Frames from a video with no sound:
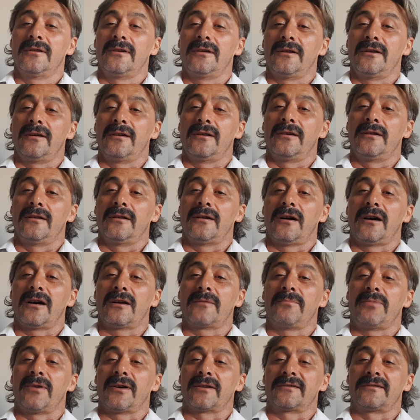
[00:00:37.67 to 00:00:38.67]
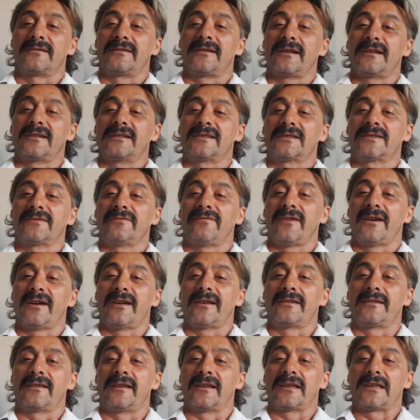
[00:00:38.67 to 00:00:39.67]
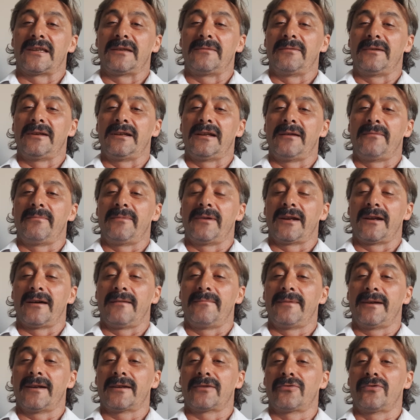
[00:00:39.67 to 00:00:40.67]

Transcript: e, AK Parti'den istifa etti ekibiyle beraber.